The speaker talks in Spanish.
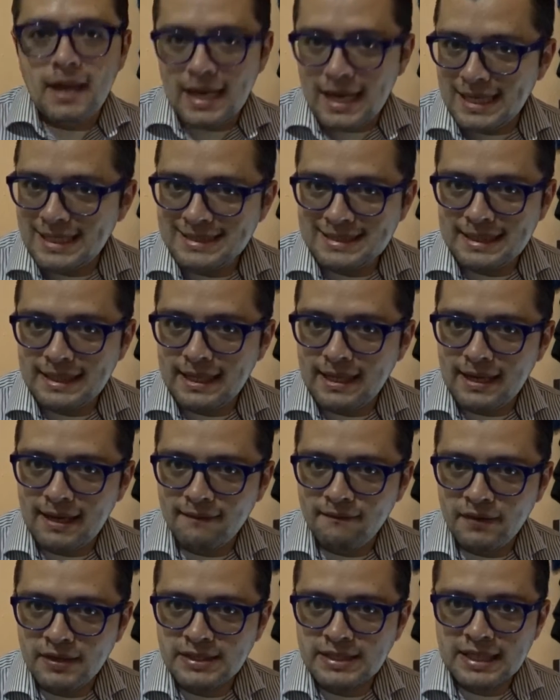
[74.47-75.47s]
es en la
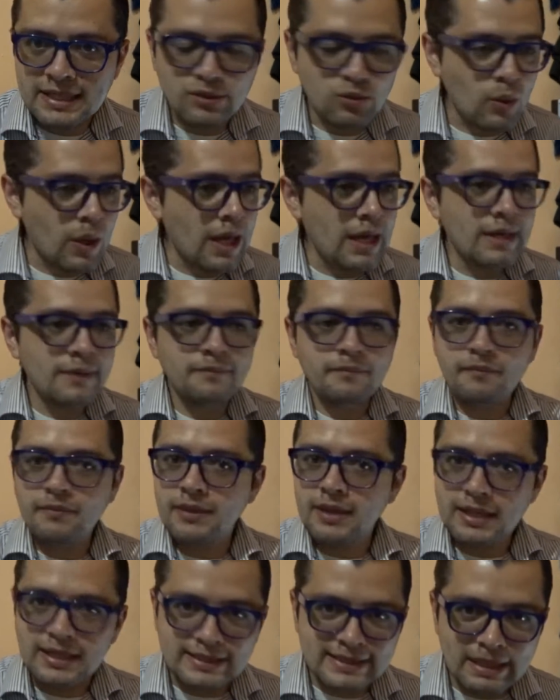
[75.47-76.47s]
fecha actual.
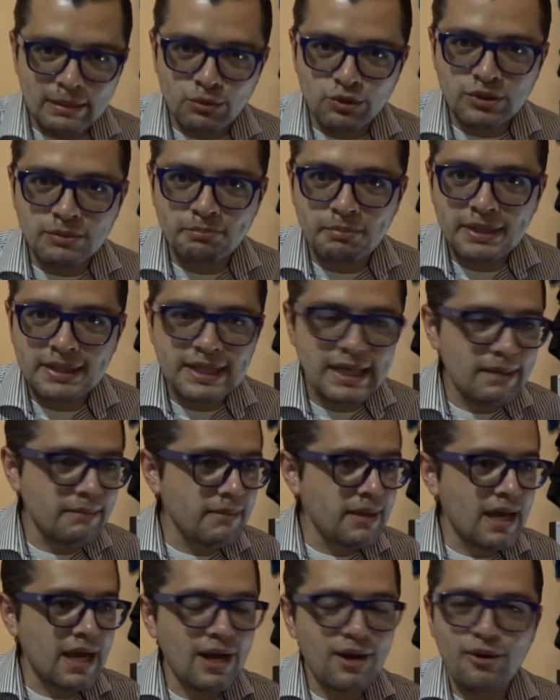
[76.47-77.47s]
Estamos en
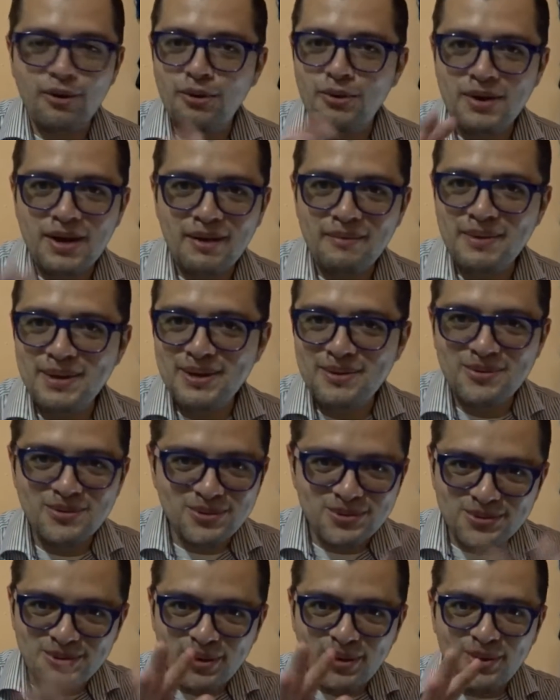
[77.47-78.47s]
pandemia,
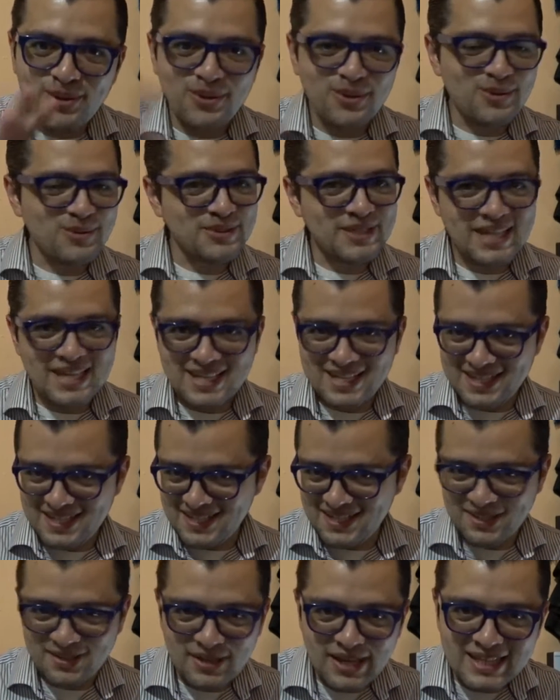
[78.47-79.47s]
coronavirus, todo. O sea,
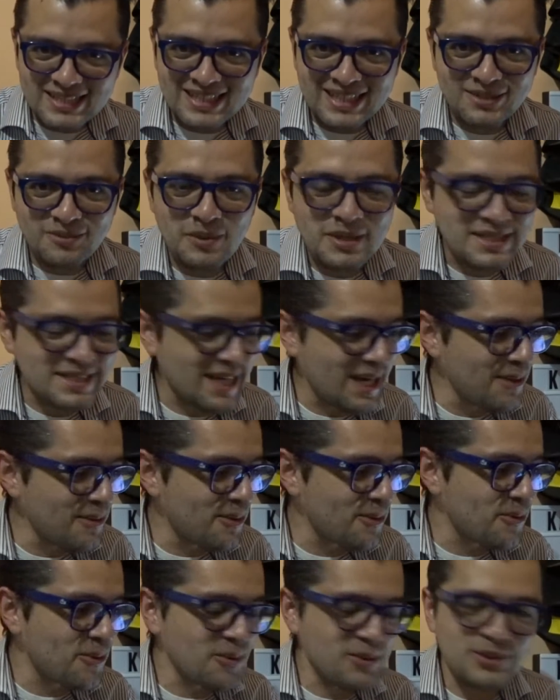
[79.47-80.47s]
es
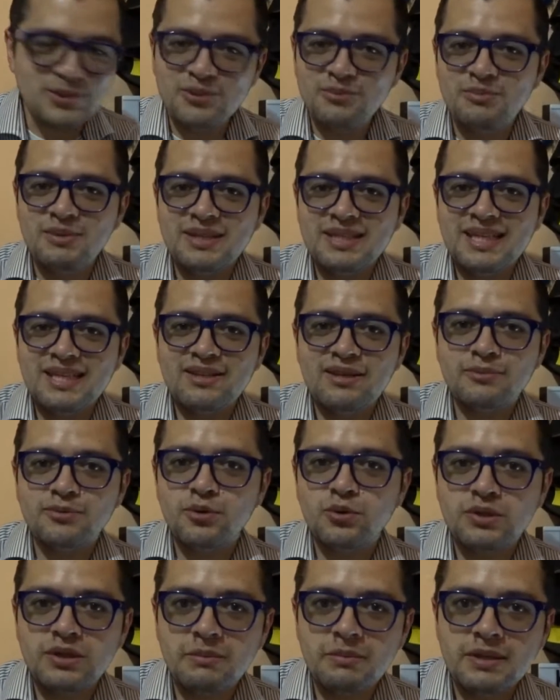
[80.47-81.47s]
actualizado. No te estoy mintiendo
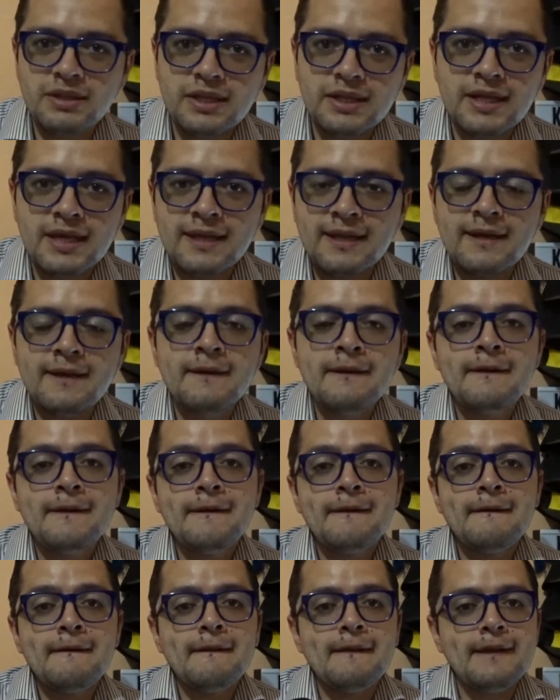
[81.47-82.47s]
absolutamente nada.
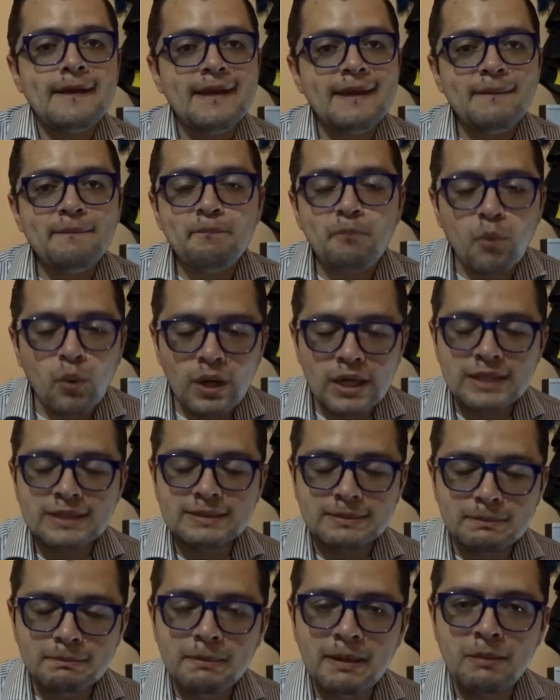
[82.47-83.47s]
Y
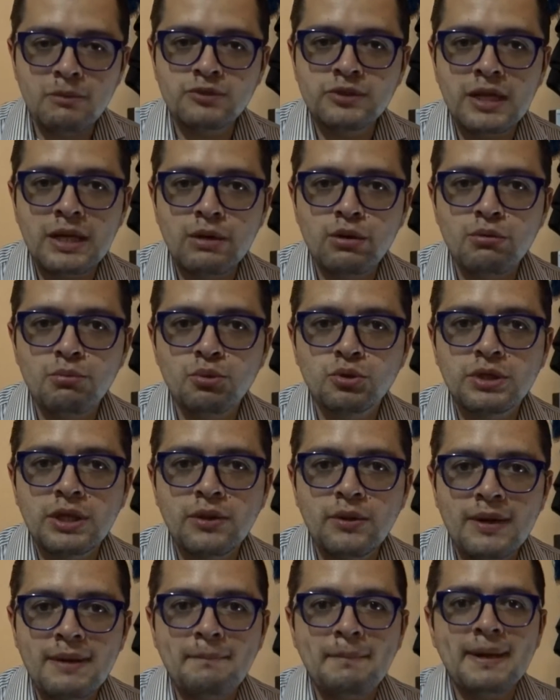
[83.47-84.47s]
pues vamos a la
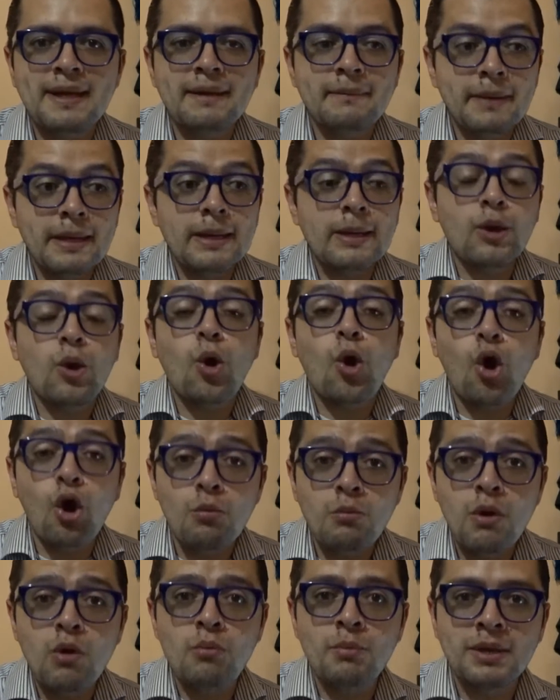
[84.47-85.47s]
computadora para ver
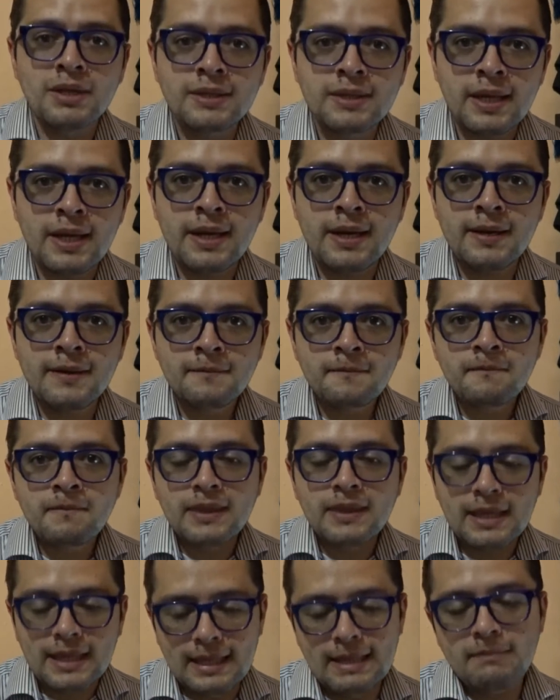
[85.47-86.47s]
cómo aumentar
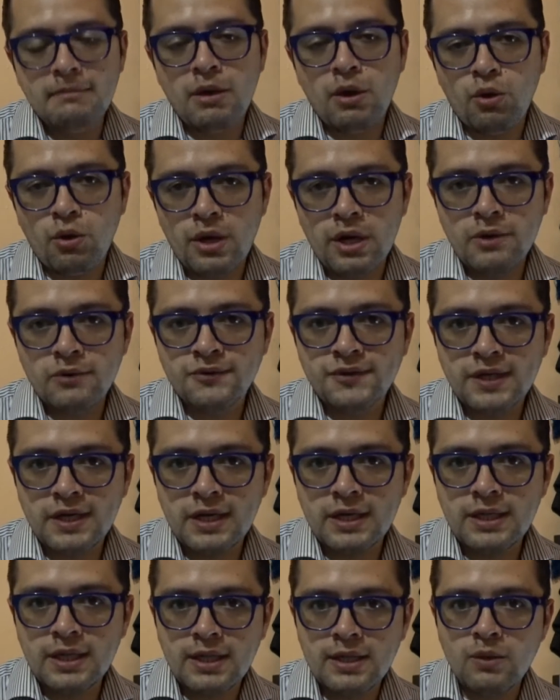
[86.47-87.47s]
y mejorar nuestra
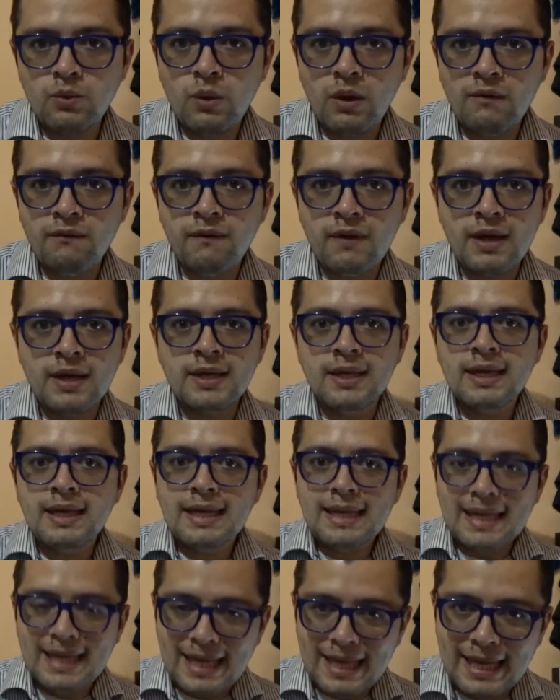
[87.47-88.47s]
calidad del Wi-Fi
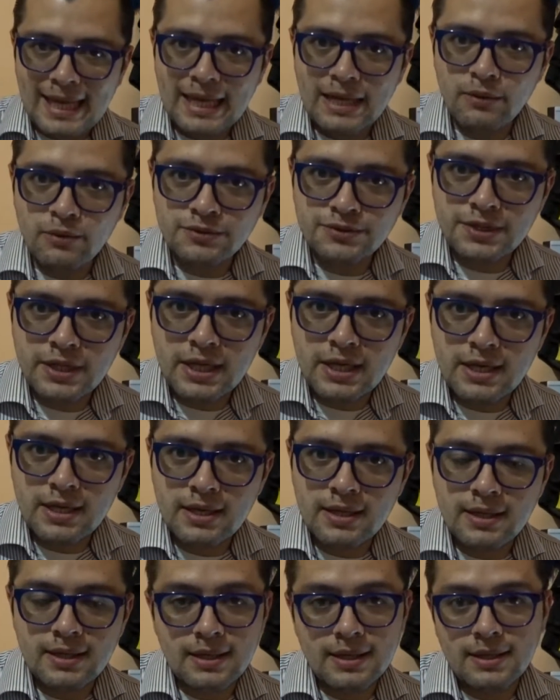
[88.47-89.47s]
en
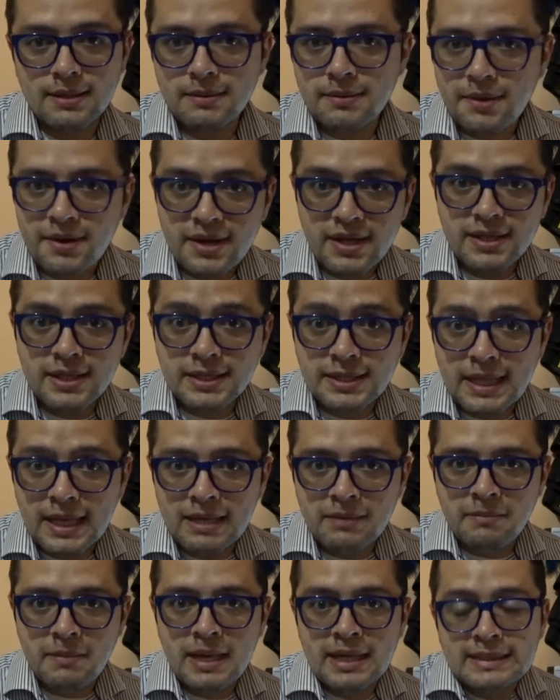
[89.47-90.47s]
nuestra red de
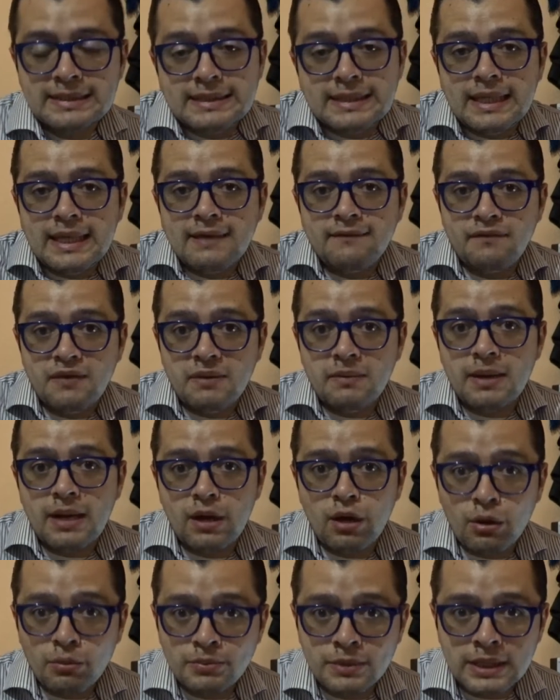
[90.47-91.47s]
Telmex de
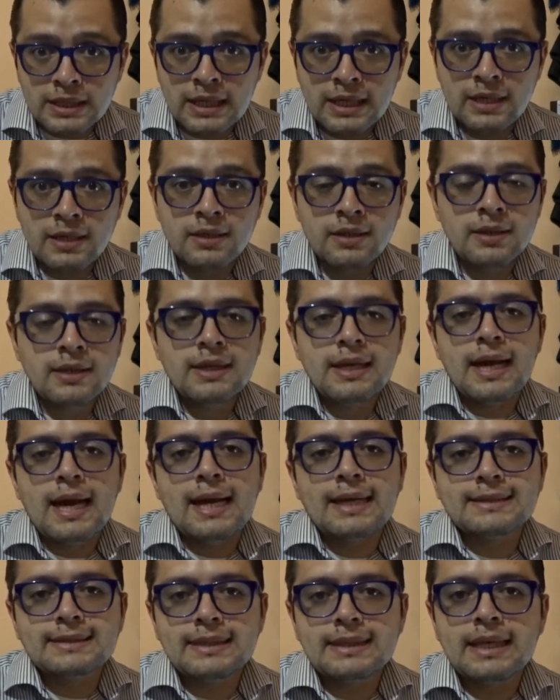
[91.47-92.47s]
fibra óptica.
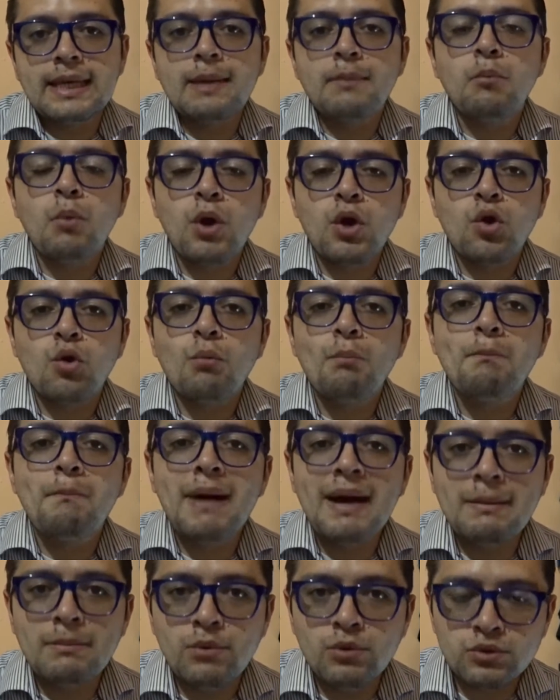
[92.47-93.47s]
Así que bueno,
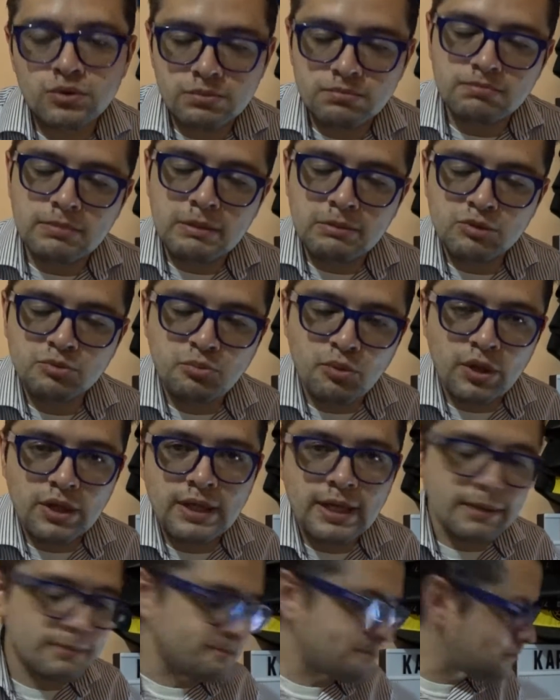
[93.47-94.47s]
vamos, vamos por
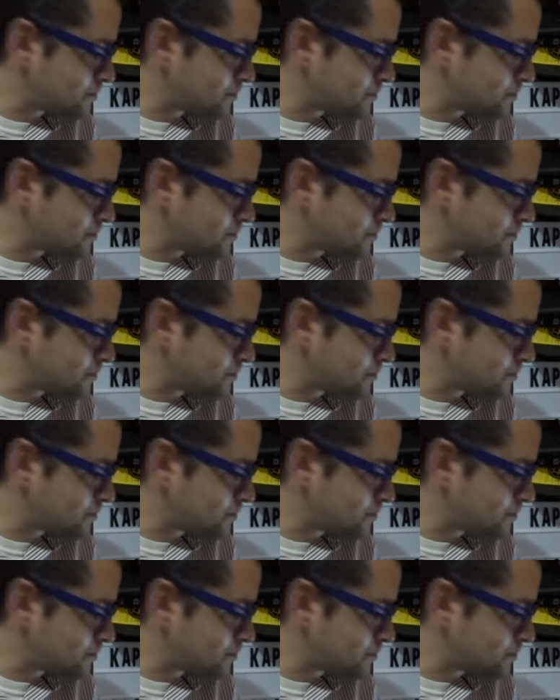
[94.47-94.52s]
allá.